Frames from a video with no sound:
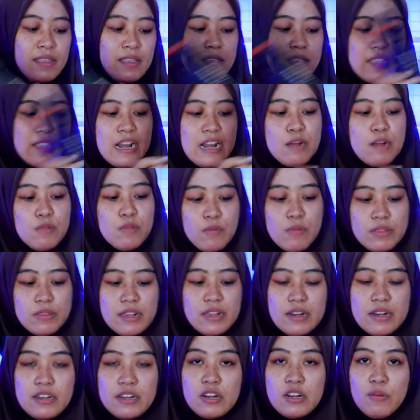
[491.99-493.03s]
Setelan
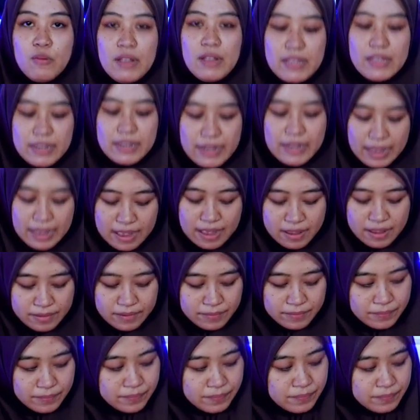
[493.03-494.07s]
popornya ada di luar gini ya.
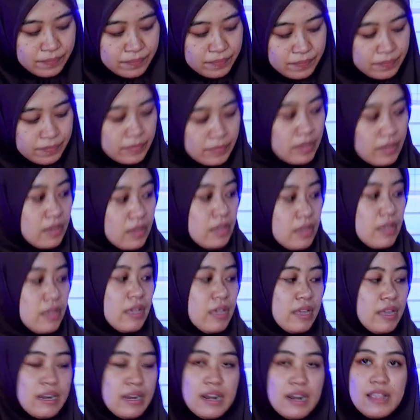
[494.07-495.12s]

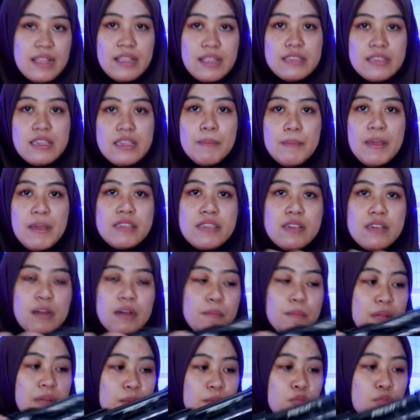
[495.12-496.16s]
Ini larasnya
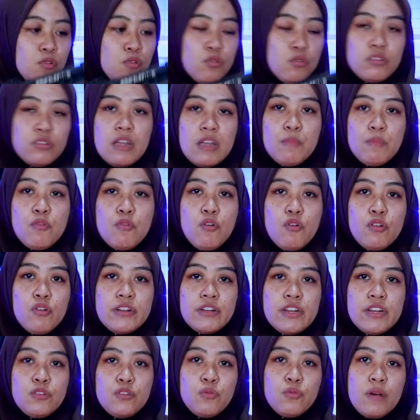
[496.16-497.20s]
panjang 40, tabung
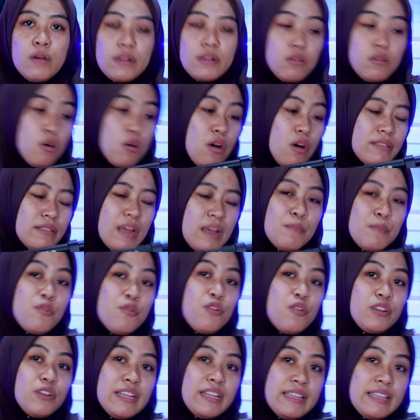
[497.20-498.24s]
OD2
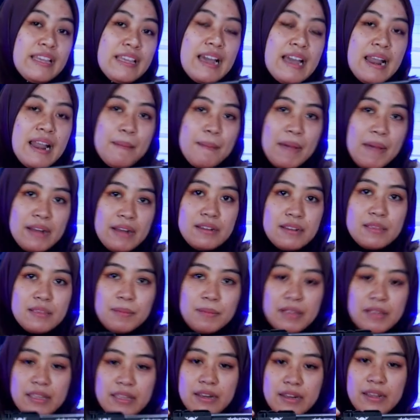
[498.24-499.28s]
tabung OD38
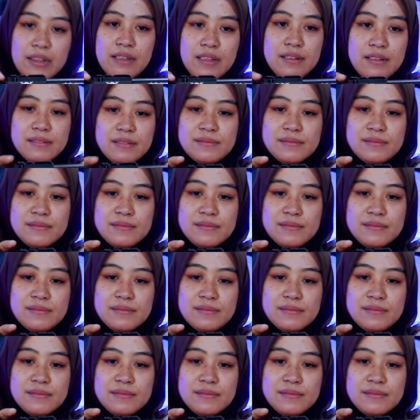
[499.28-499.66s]
seperti ini.